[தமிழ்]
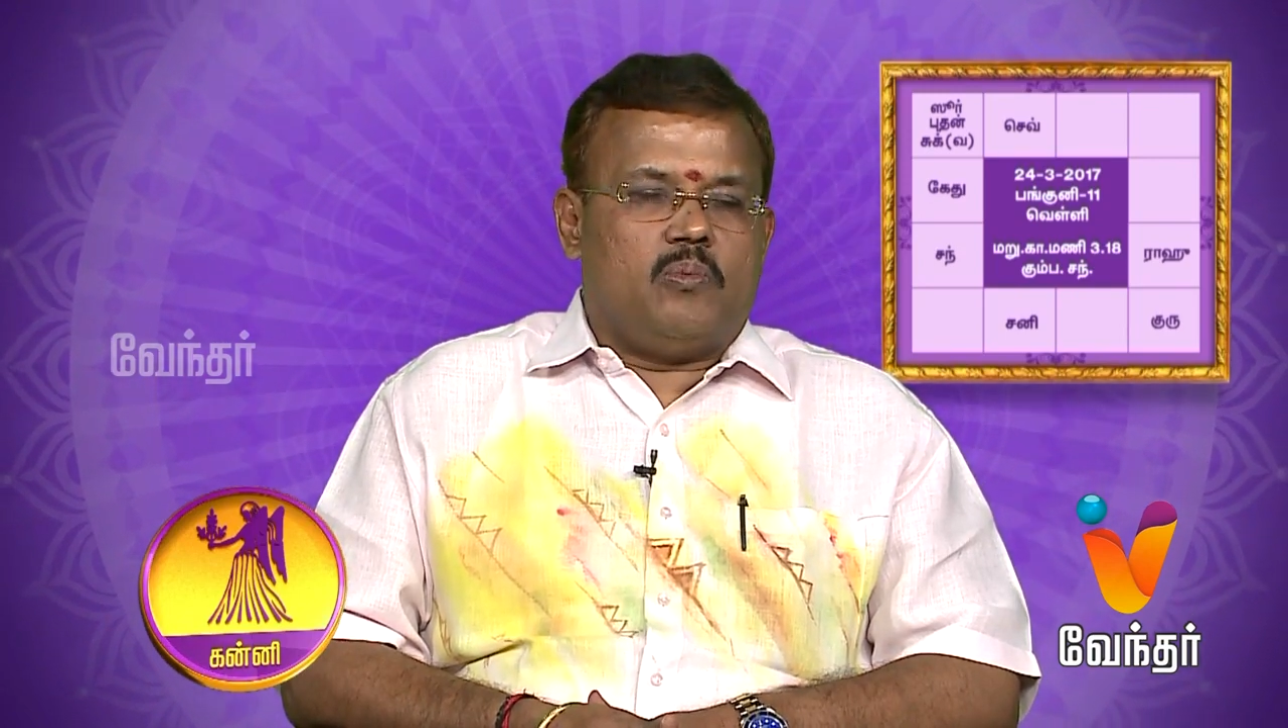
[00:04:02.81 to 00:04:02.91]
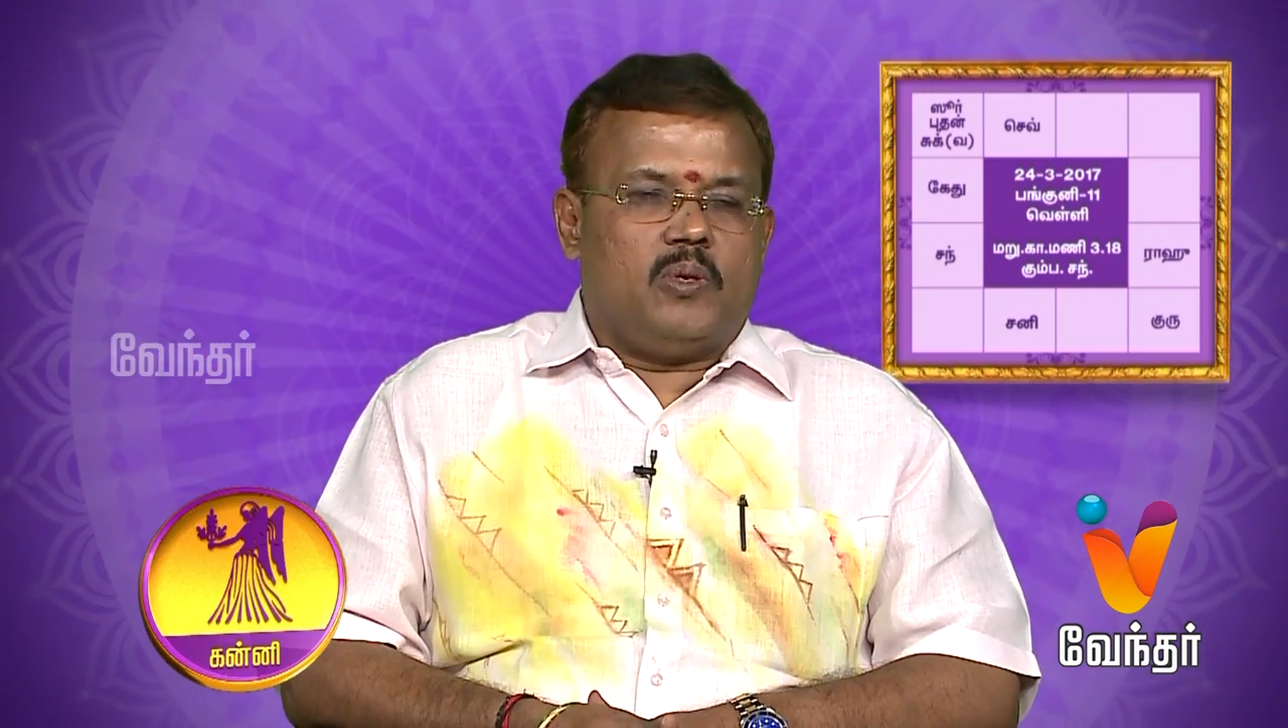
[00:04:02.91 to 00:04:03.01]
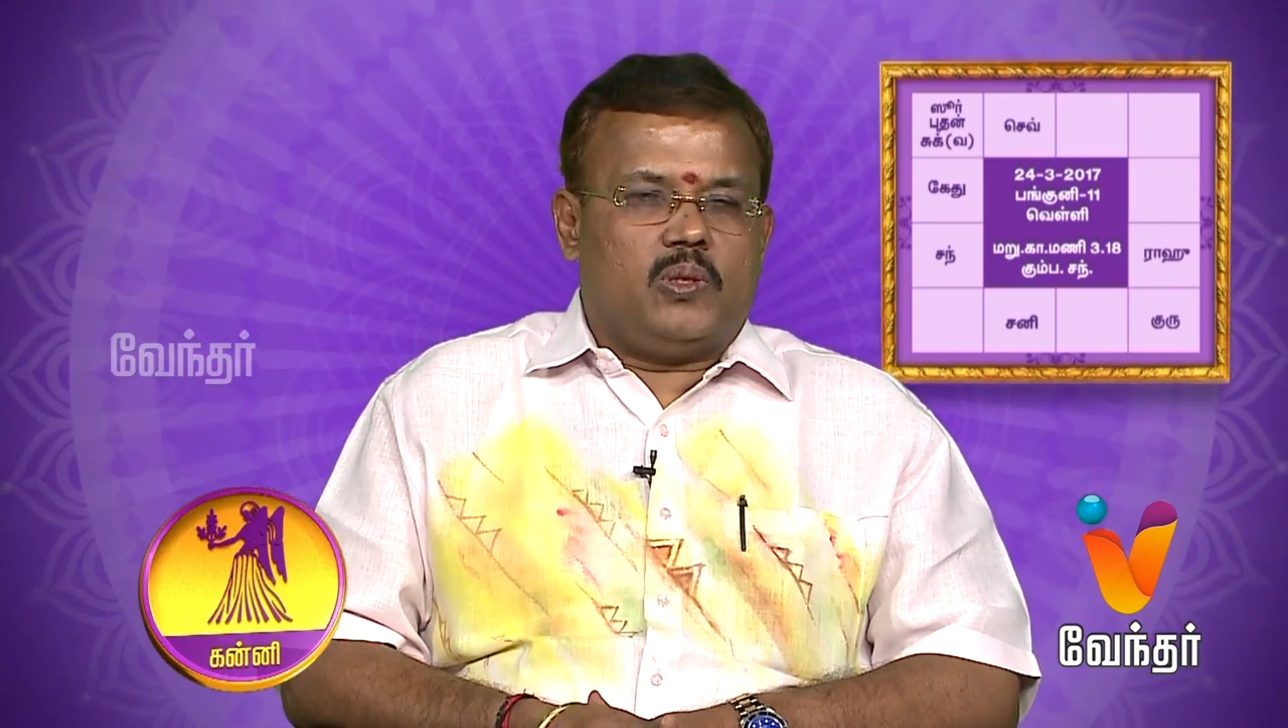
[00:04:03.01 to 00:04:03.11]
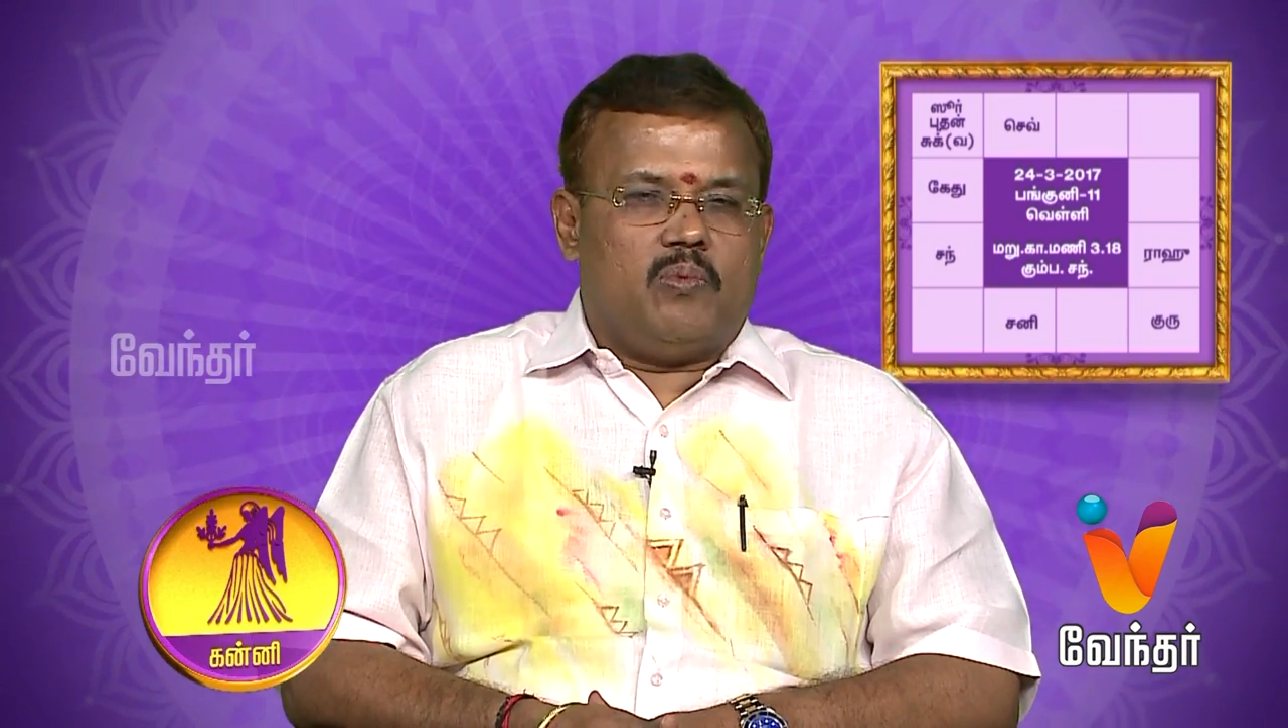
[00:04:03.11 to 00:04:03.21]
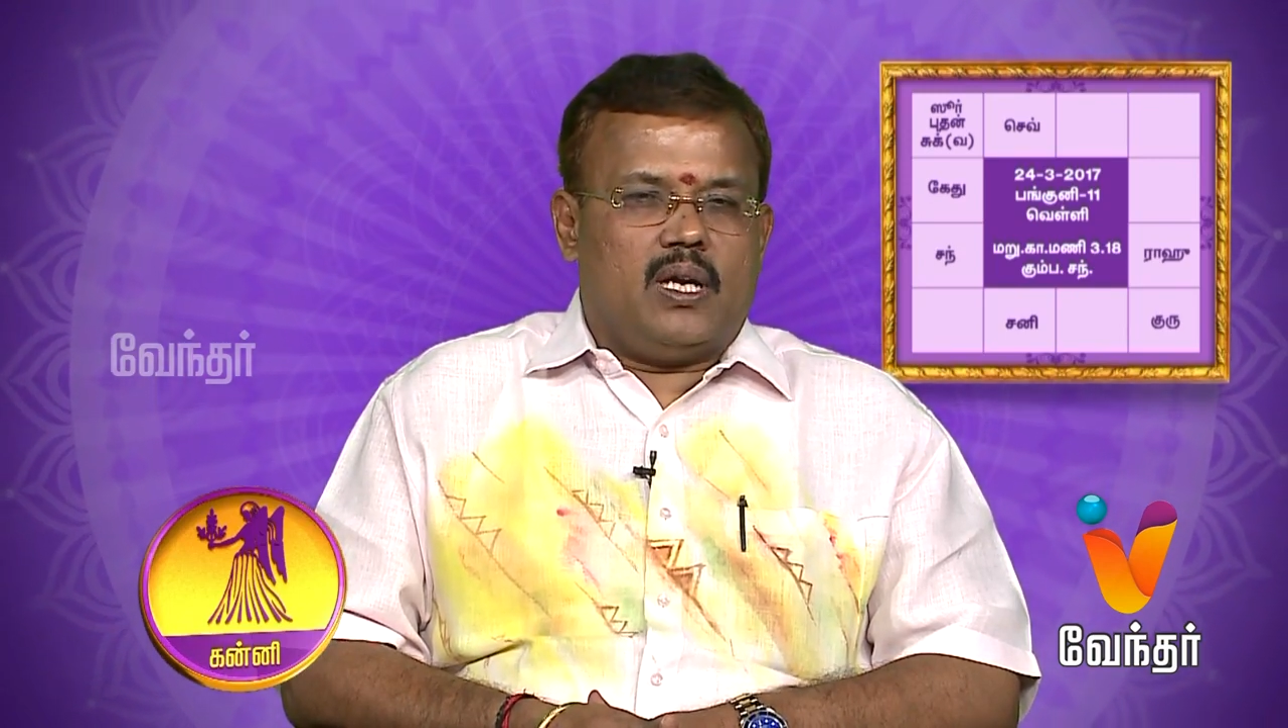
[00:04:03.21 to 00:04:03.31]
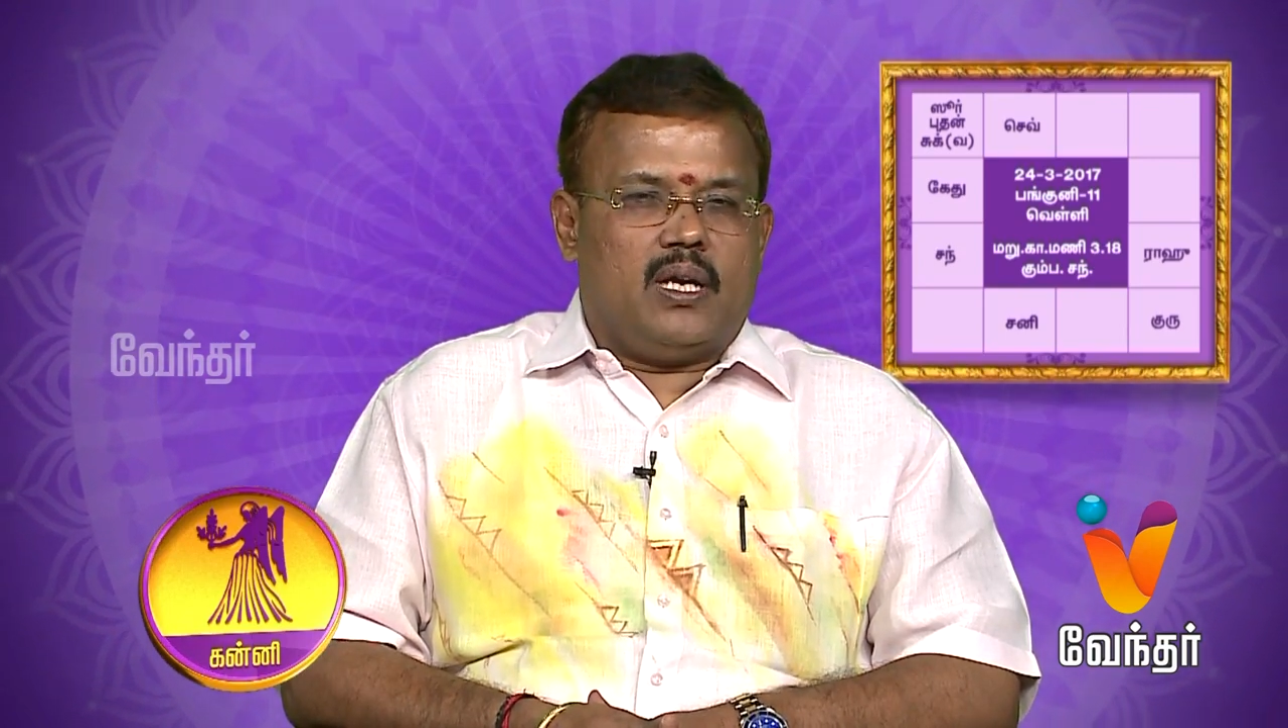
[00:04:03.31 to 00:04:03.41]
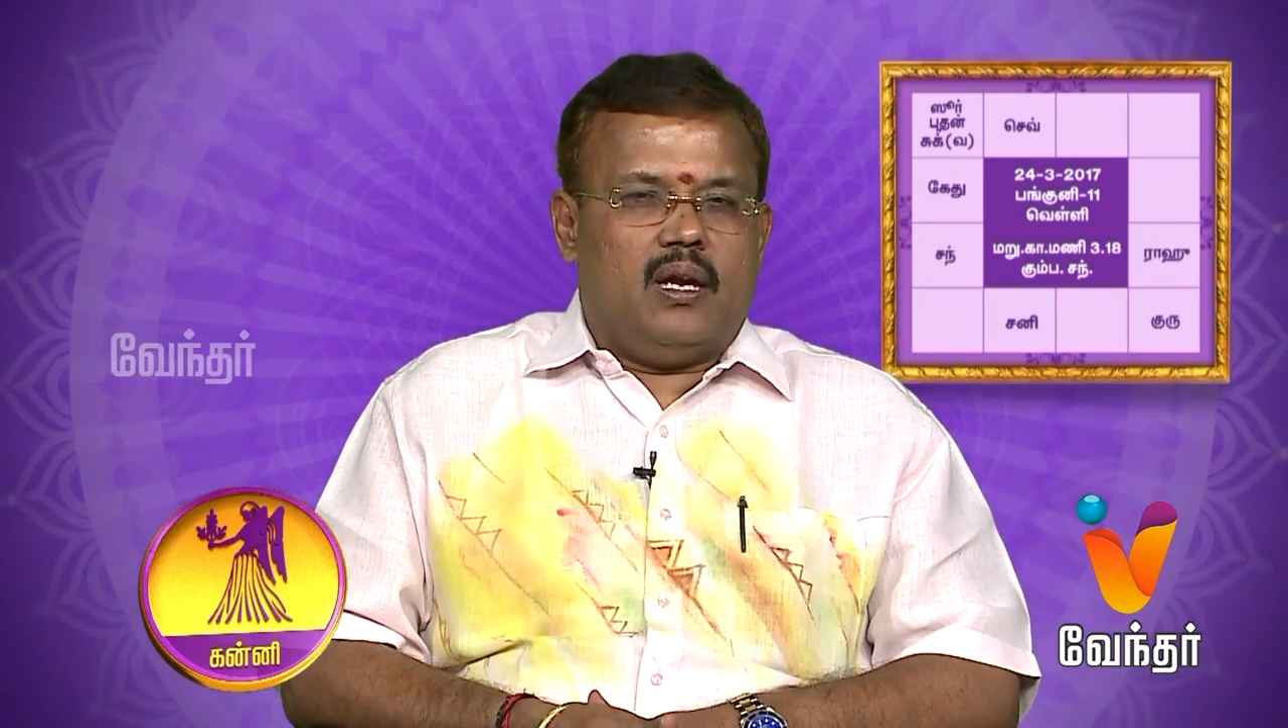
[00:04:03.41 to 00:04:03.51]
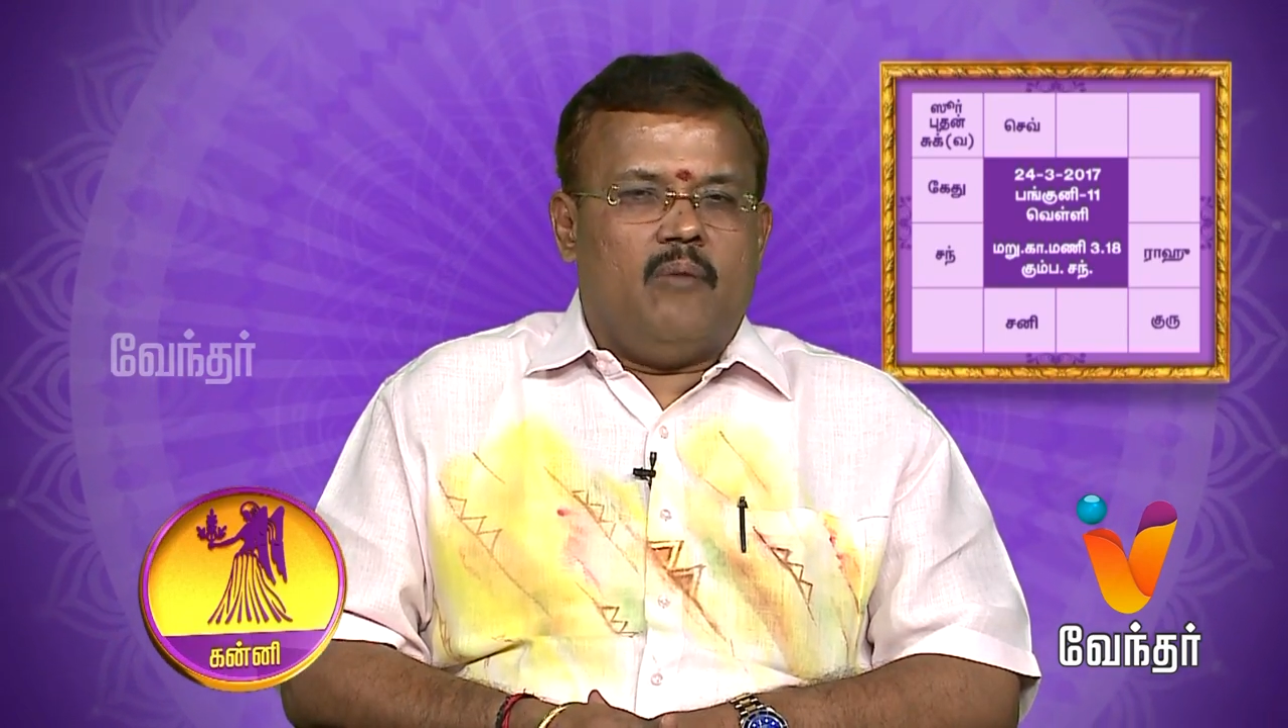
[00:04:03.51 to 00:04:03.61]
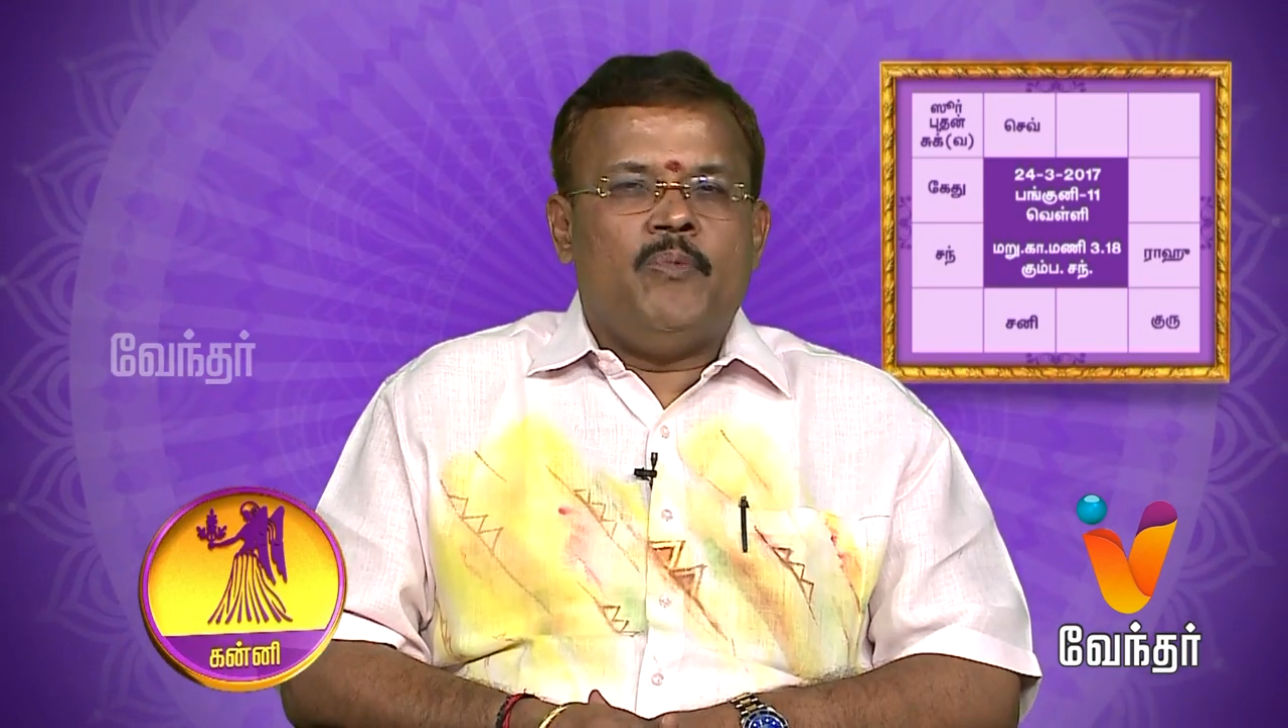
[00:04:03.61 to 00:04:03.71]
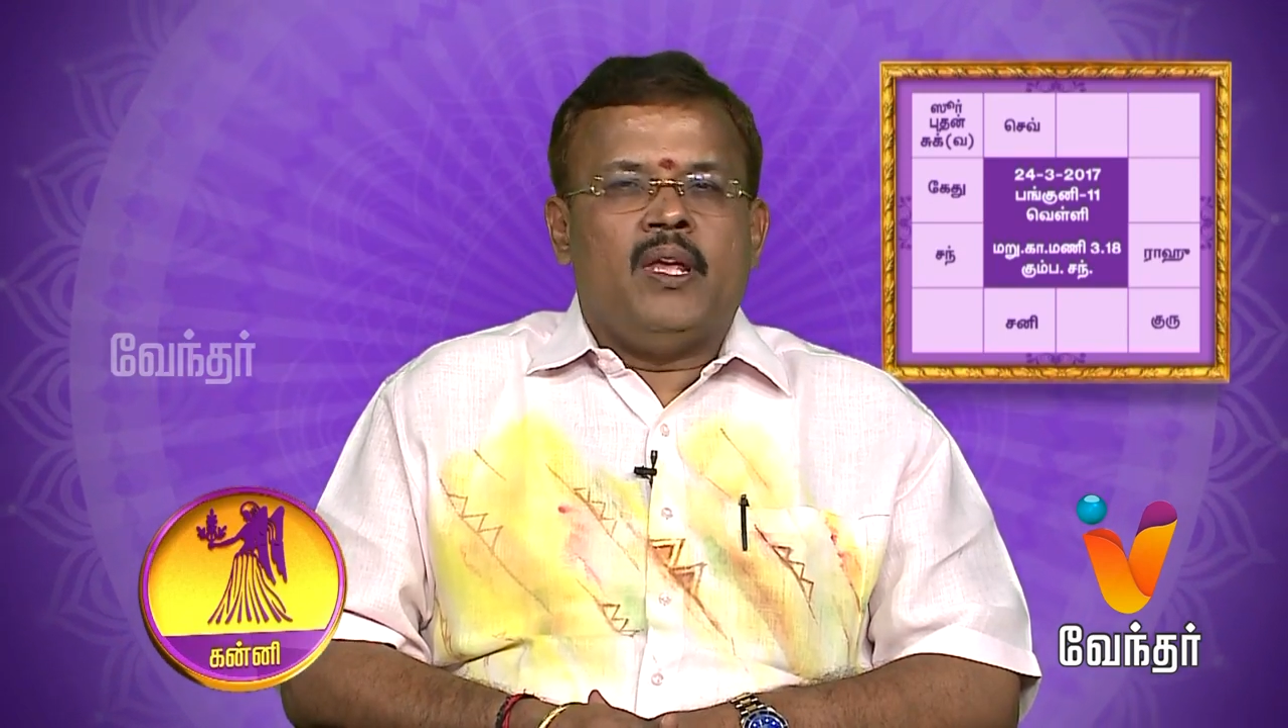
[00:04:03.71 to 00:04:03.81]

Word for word: சுமத்துவார்கள்